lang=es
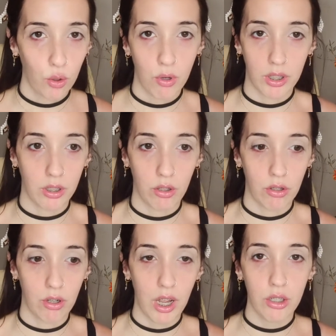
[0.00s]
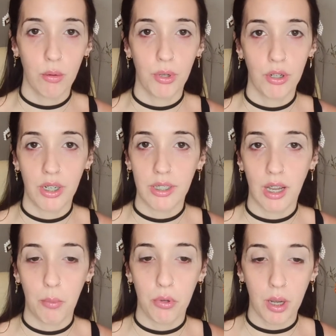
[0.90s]
durante todo el año, pero en
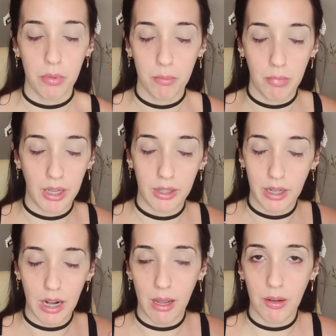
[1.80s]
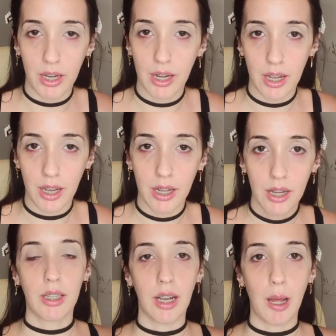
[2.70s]
esta época pues me entra la vena
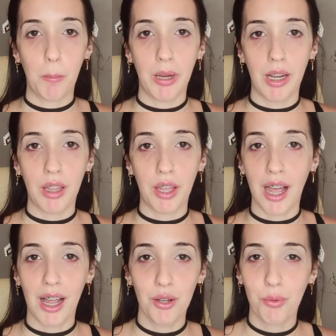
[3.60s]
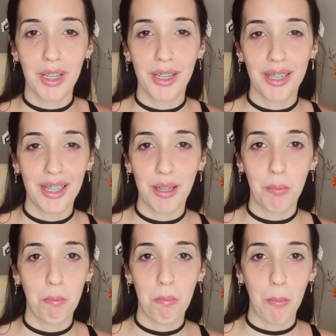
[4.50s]
de las pelis de Halloween y, y
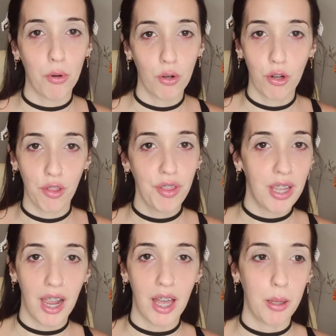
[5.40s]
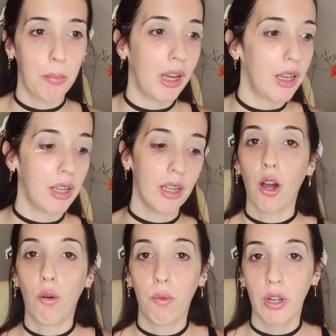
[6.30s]
me pongo ciega de pelis.
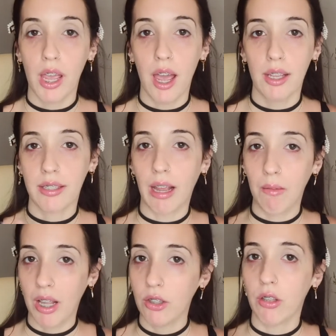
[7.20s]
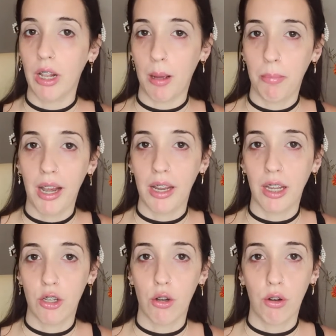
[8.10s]
Os voy a estar hablando de las pelis
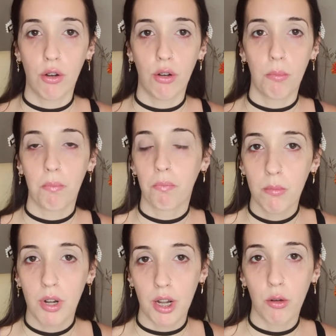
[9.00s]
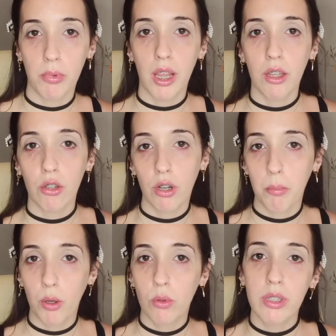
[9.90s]
que yo recomiendo, que
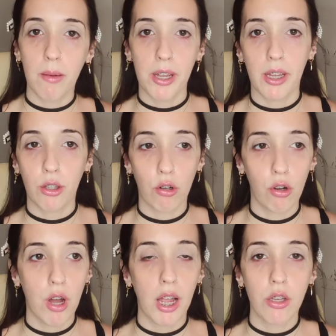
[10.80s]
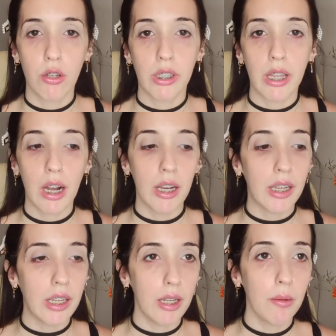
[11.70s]
me gusta ver todos los años y tal.
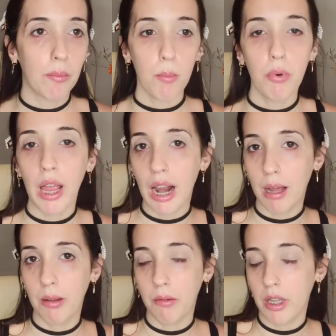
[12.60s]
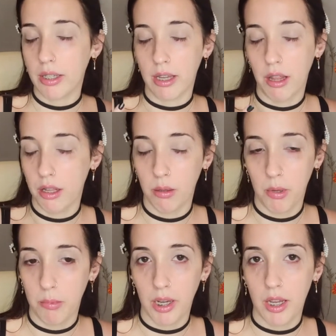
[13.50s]
Y pues ahora veo ya está haciéndome
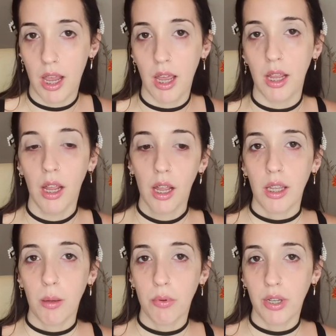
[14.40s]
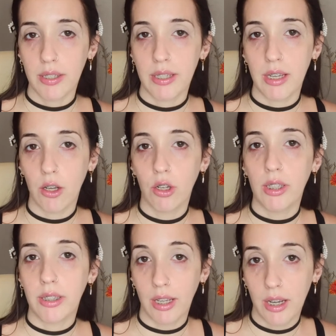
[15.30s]
el maquillaje. Y pues si os
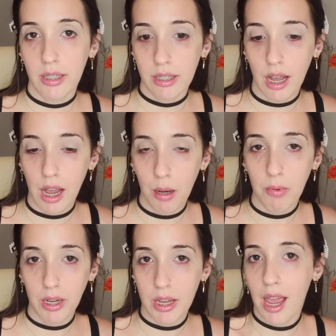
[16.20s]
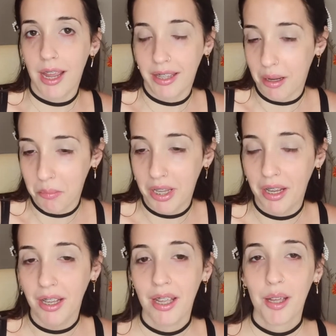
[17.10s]
interesa el maquillaje
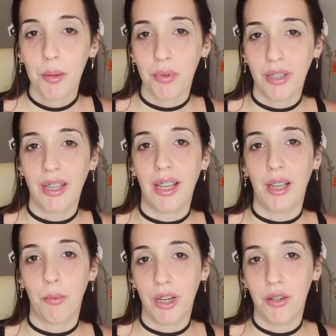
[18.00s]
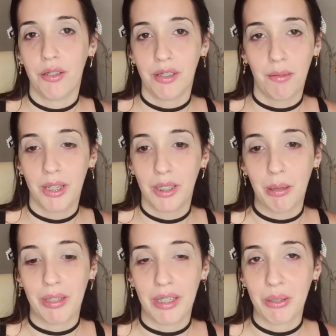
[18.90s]
también, porque, bueno,
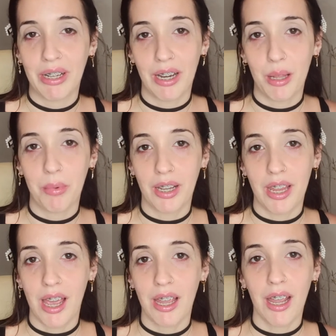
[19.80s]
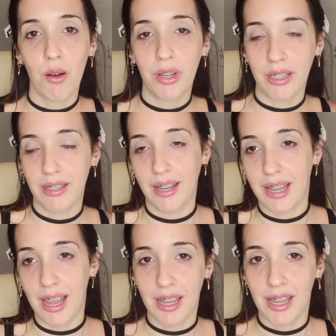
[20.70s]
evidentemente es un canal de maquillaje, aunque sé
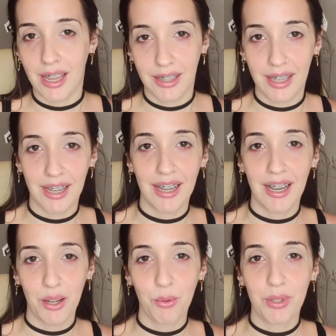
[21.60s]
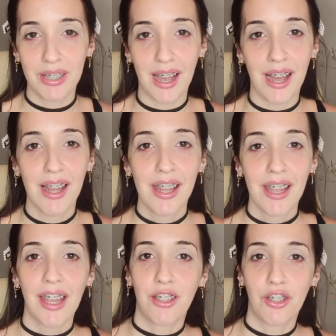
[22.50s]
que hay gente que le gusta
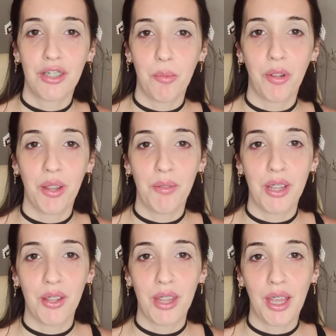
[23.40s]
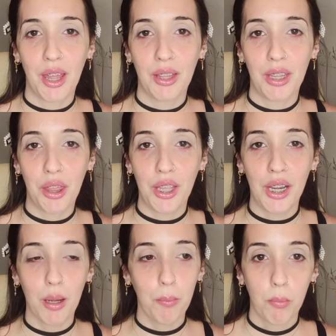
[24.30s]
estos tipos de vídeos de,
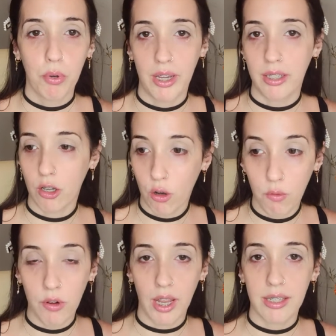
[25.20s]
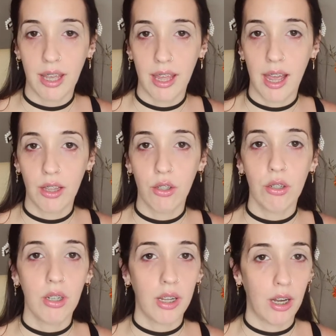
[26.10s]
cine, pues os voy a estar
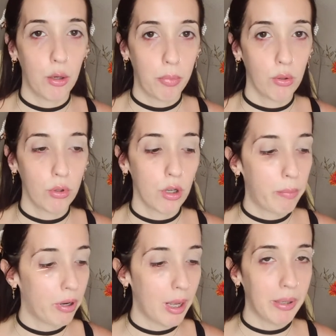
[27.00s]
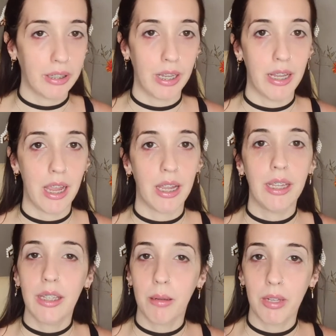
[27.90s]
dejando eh, los productos por la pantalla
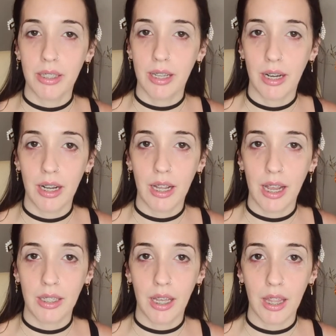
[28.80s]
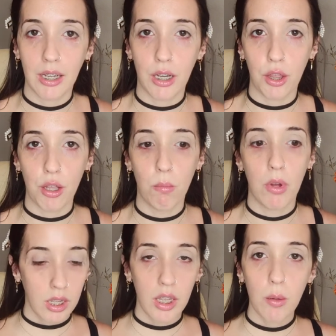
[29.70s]
y también estarán en la cajita de descripción.
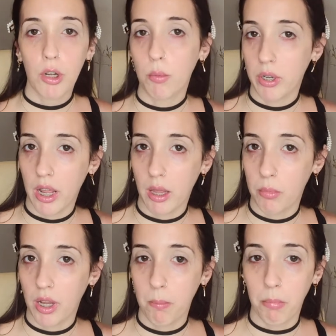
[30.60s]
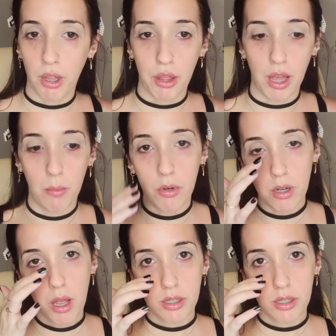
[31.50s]
Y bueno, pues nada, pues empezamos.